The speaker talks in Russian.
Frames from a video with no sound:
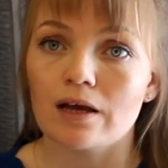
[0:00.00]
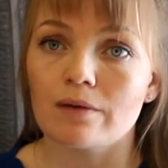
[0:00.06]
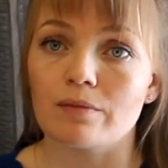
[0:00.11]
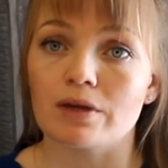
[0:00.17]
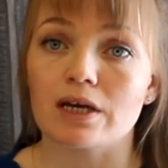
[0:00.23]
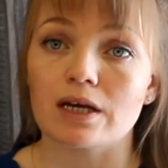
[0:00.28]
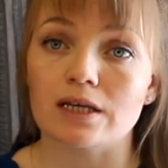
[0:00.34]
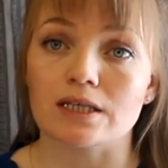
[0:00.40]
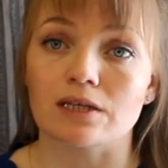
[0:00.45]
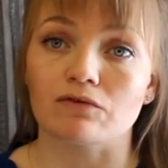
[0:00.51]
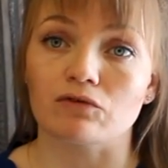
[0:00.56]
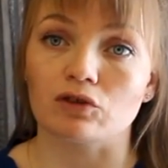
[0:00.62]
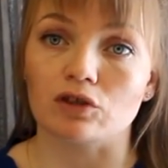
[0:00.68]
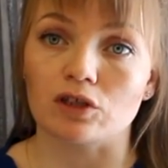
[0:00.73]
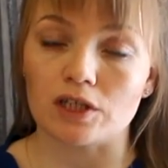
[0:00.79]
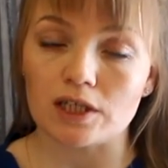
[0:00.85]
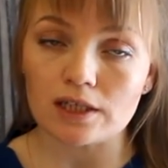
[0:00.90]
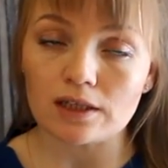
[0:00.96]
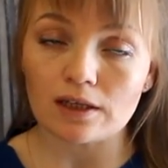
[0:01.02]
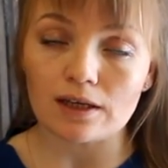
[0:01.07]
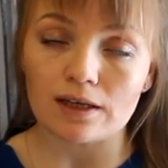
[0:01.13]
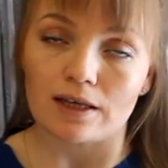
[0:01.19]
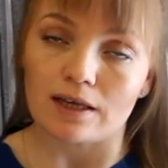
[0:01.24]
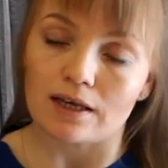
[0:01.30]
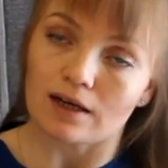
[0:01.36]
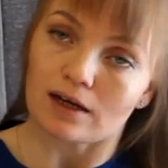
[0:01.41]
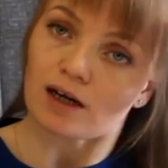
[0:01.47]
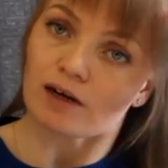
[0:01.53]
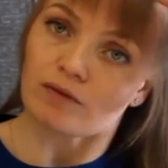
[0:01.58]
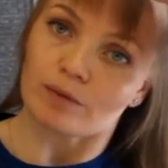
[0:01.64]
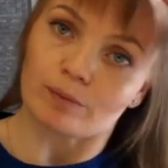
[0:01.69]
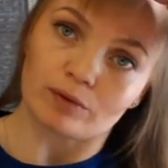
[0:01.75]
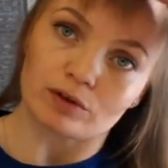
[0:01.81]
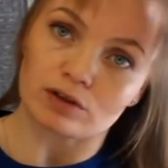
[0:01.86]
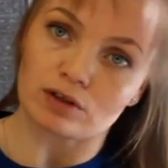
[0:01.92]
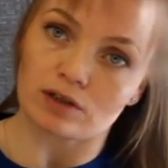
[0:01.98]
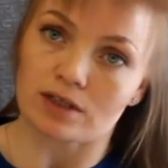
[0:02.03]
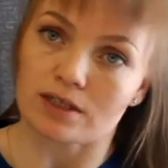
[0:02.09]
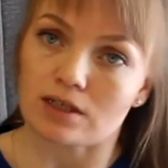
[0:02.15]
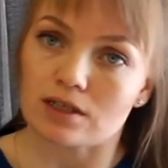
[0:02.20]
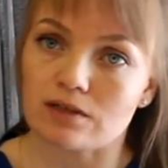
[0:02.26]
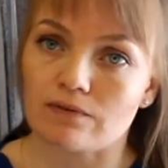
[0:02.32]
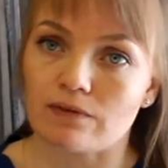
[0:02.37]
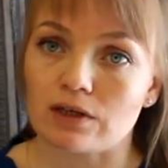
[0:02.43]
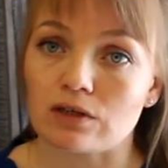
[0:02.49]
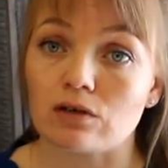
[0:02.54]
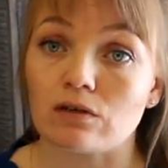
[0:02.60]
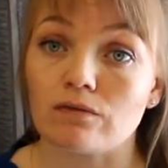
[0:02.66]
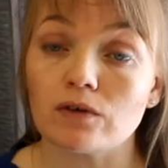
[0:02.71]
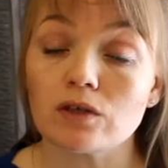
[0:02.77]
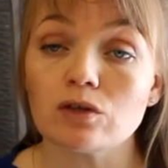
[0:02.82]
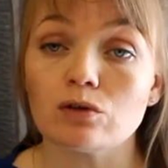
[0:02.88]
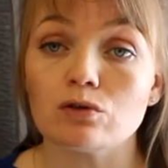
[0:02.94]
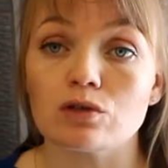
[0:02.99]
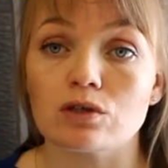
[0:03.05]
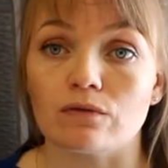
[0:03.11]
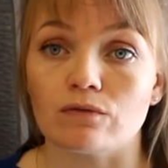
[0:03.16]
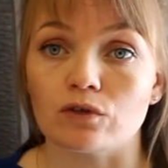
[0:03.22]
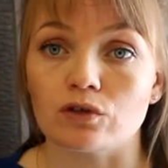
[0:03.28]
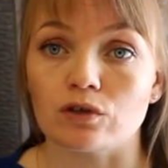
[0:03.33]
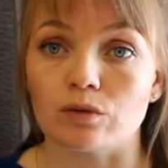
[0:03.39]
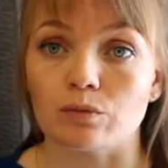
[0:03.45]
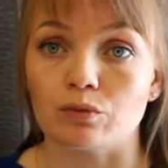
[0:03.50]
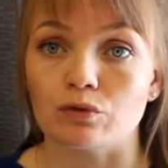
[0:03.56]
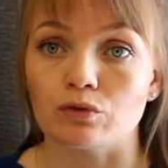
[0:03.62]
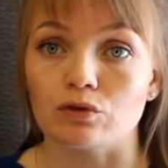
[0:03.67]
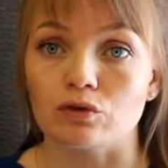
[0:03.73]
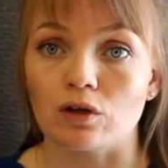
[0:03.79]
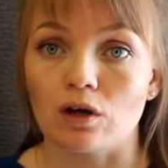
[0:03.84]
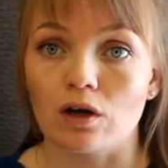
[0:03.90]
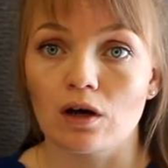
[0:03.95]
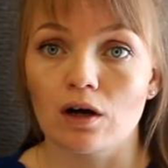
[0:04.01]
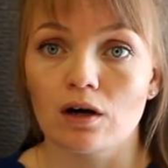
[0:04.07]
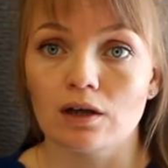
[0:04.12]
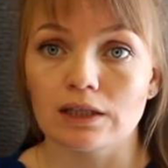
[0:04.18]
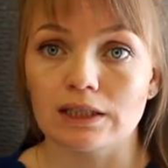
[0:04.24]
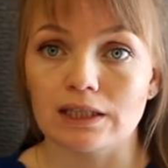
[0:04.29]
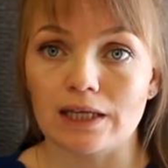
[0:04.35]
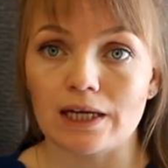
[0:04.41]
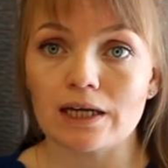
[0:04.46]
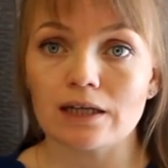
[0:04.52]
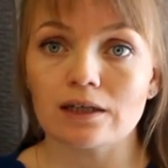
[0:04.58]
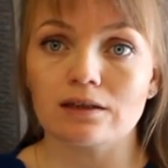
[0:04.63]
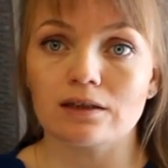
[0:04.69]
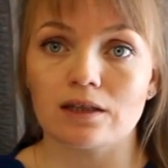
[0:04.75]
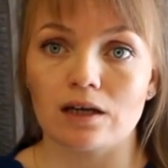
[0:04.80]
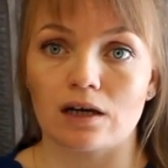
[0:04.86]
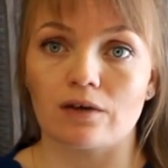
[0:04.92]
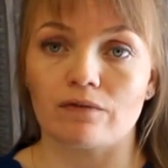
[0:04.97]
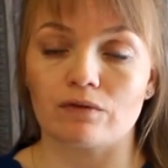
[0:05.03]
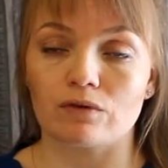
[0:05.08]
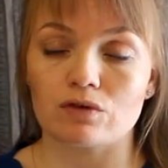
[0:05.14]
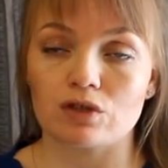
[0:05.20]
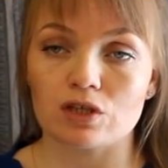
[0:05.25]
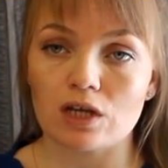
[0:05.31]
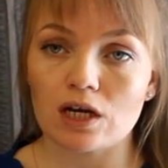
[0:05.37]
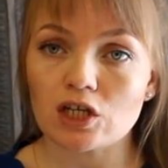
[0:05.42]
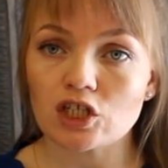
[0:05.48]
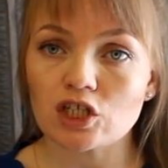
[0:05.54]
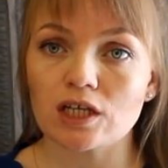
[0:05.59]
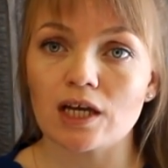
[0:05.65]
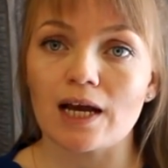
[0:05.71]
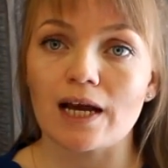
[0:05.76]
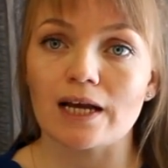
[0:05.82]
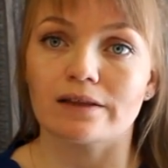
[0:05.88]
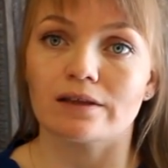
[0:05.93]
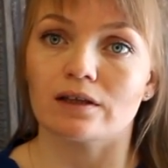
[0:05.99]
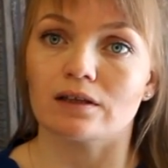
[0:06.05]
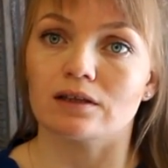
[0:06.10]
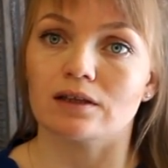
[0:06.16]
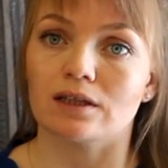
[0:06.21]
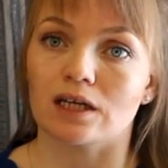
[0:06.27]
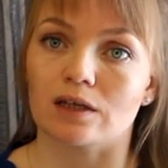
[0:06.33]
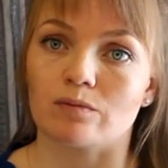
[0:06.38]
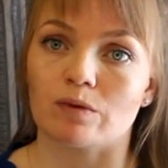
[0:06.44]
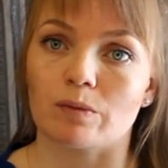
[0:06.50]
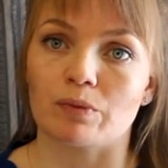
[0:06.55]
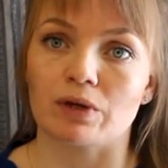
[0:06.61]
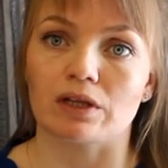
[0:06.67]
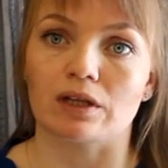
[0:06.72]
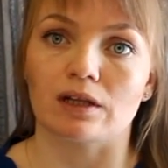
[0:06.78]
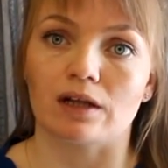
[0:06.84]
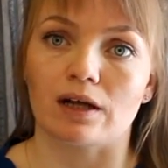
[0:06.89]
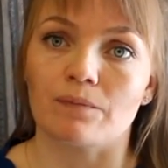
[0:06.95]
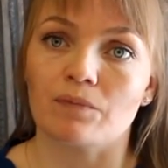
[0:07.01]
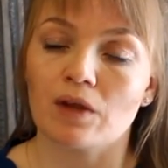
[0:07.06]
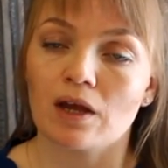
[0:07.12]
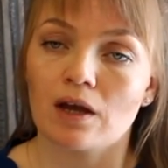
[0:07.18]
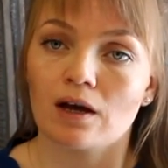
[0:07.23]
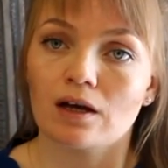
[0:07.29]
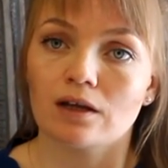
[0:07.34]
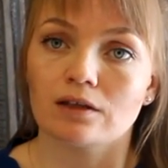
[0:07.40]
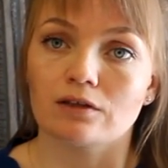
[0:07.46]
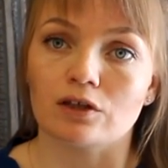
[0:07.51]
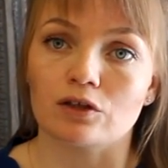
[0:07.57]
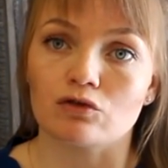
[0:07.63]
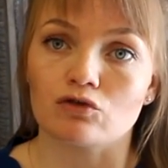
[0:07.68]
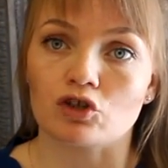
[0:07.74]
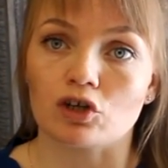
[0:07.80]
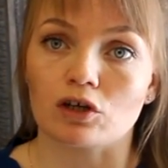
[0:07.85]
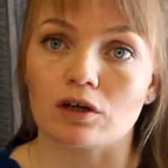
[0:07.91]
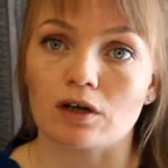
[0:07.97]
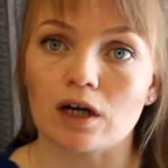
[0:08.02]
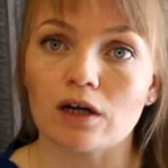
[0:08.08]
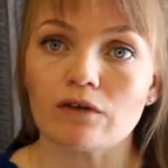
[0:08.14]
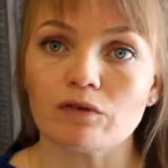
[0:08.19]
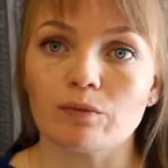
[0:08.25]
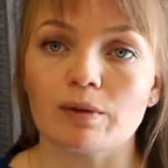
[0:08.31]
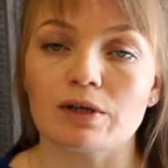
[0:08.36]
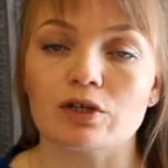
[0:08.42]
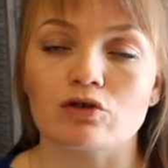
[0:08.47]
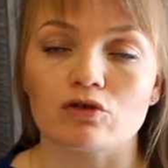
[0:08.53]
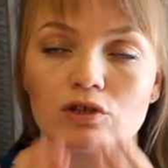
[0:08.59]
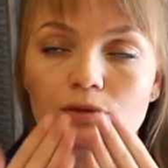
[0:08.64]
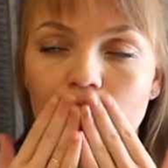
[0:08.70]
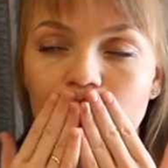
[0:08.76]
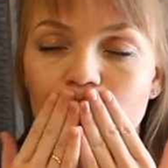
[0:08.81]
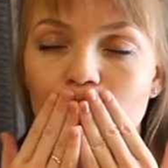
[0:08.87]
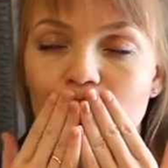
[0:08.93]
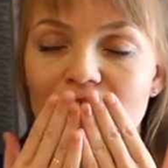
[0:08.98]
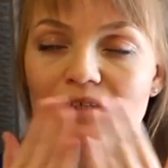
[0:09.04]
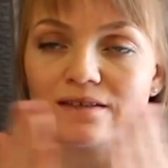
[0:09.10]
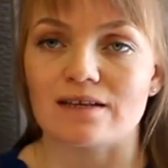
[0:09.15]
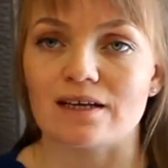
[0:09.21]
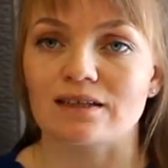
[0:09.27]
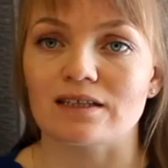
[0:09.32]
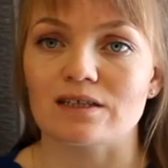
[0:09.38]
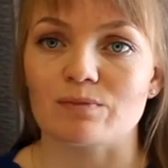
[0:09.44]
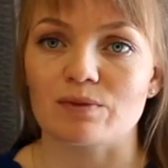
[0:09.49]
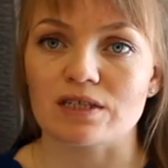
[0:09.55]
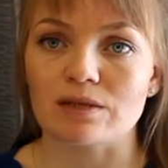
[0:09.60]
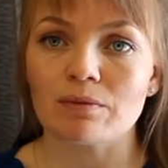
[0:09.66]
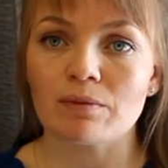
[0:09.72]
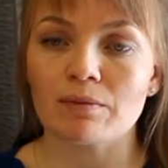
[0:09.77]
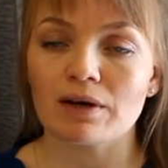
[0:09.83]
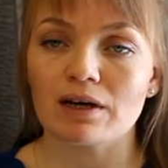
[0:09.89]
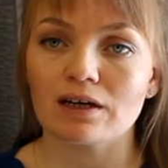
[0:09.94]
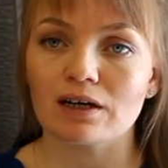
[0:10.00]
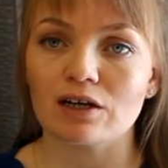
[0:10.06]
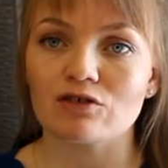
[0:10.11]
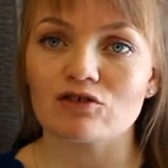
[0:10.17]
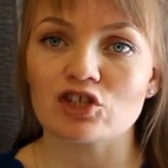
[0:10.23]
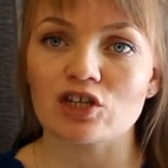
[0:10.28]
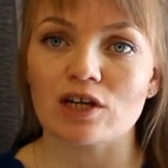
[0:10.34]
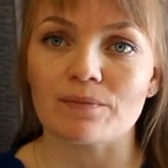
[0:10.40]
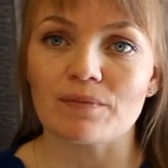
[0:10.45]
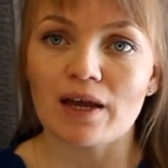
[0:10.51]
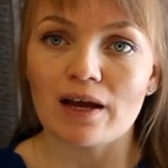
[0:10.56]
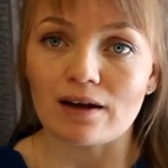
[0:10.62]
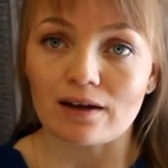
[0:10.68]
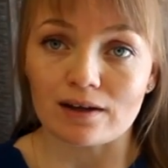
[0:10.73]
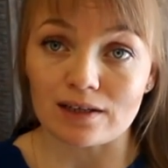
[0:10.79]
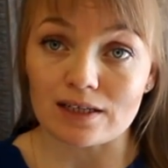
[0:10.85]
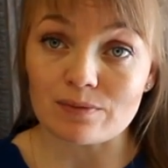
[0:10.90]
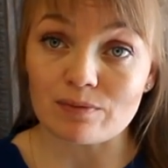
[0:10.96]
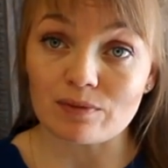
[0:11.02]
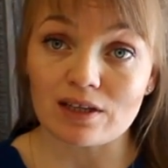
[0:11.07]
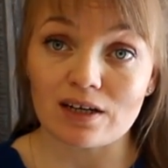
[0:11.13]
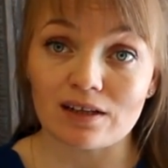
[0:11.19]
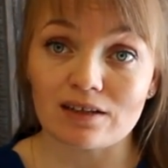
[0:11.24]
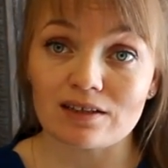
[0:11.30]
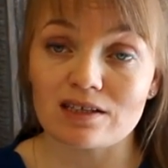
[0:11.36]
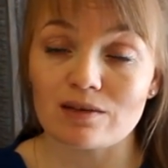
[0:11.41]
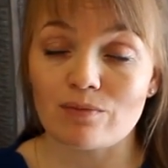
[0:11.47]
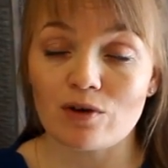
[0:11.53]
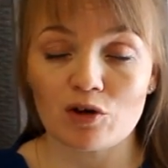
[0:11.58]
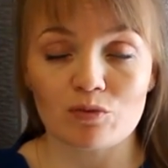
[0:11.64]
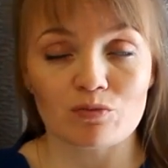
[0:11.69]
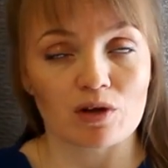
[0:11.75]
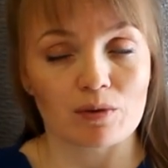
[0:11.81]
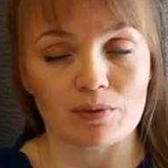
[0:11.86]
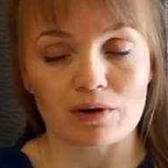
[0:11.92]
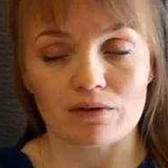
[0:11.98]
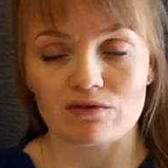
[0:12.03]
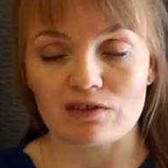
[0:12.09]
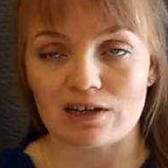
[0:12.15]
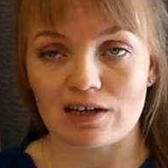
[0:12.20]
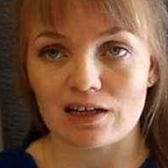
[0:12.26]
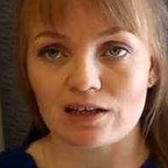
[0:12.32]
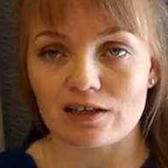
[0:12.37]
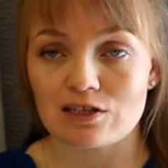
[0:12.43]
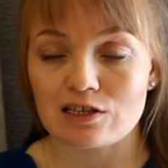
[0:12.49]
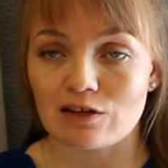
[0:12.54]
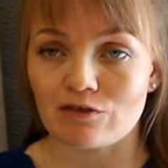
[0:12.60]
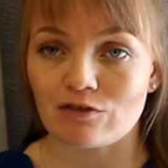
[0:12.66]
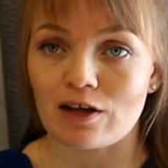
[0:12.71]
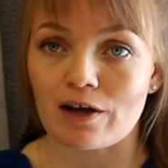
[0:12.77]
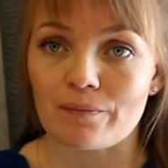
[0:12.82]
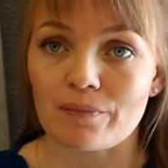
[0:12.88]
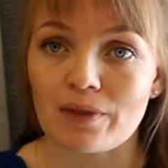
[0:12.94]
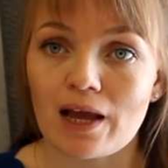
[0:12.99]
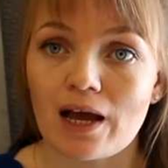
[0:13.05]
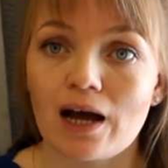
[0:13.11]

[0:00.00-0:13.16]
Меня зовут Ирина, и как вы поняли из названия видео, сегодня будет тег, тег вкусняшки. Этот тег мне передала Танюша Крафт. Большое тебе за это спасибо, моя хорошая. Когда смотрела тебя, у меня прям выделялась слюна.